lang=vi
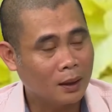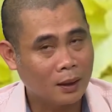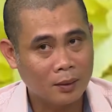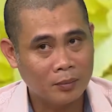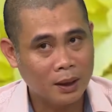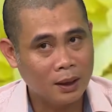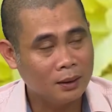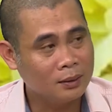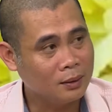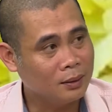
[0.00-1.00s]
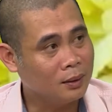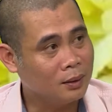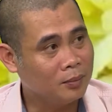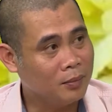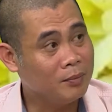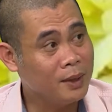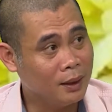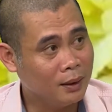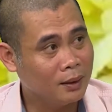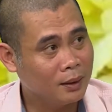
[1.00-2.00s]
à, bia dứa bia
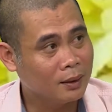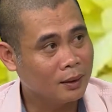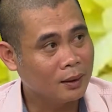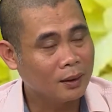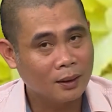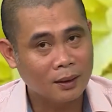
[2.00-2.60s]
mít vâng.